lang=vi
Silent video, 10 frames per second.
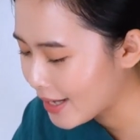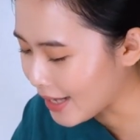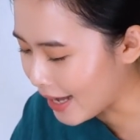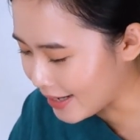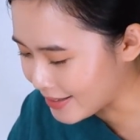
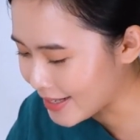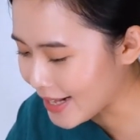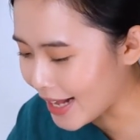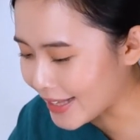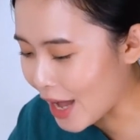Thầy
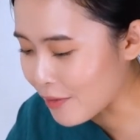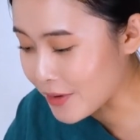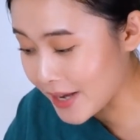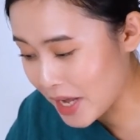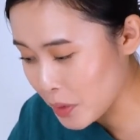Siddhartha
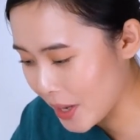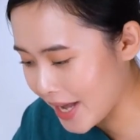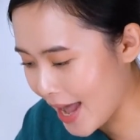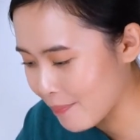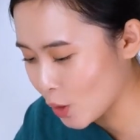vừa kể
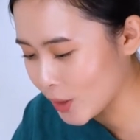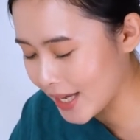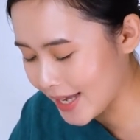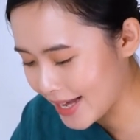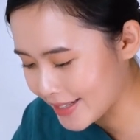chuyện em cho
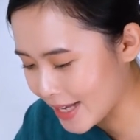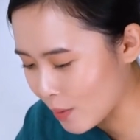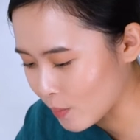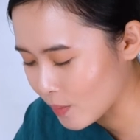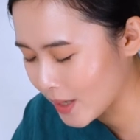chị nghe xong.